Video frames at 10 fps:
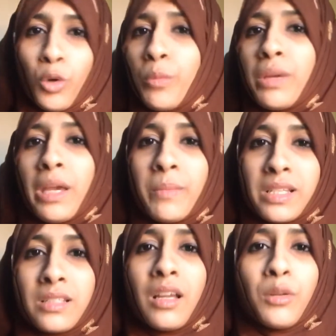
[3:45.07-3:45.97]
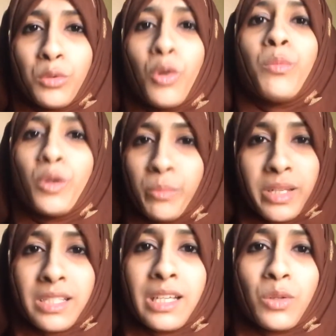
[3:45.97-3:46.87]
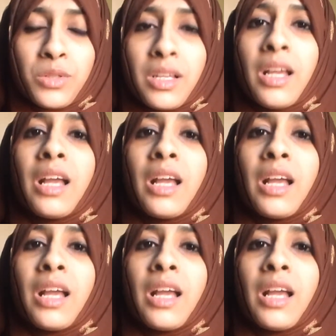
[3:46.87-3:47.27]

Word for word: நோ பேபிஸ்னால் நோ மோர் மஸ்கிட்டோஸ்